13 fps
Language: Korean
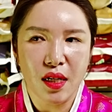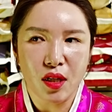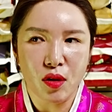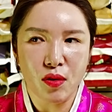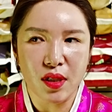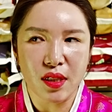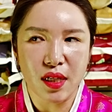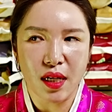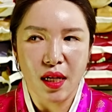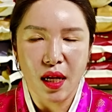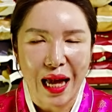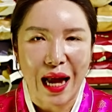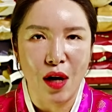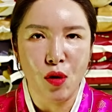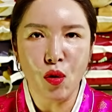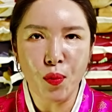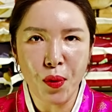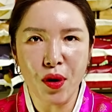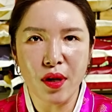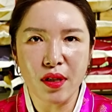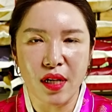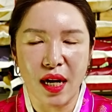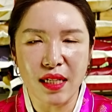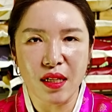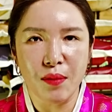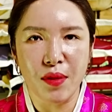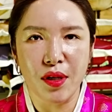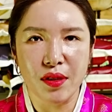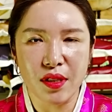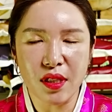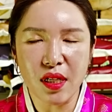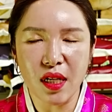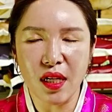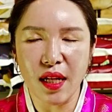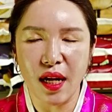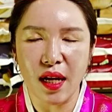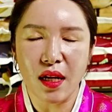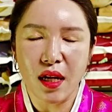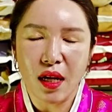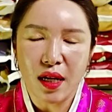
그리고 이제 달로 표현을 하자면 특히나